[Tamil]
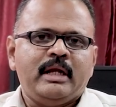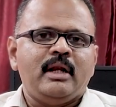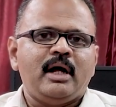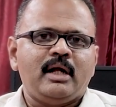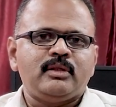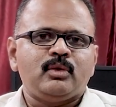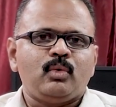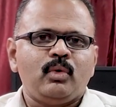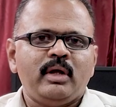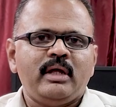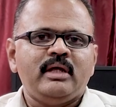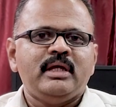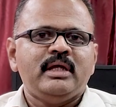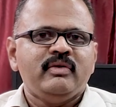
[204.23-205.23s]

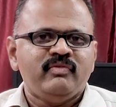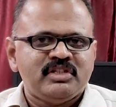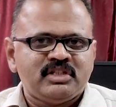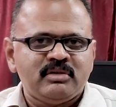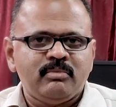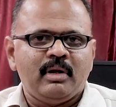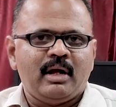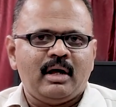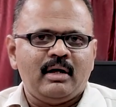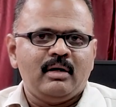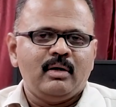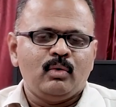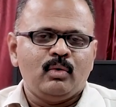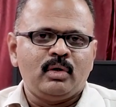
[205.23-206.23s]
எல்லாத்துக்குள்ளே
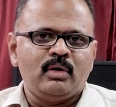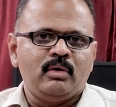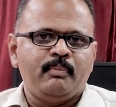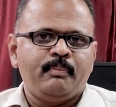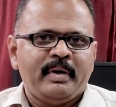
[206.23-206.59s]
இன்விசிபிளாக ஒரு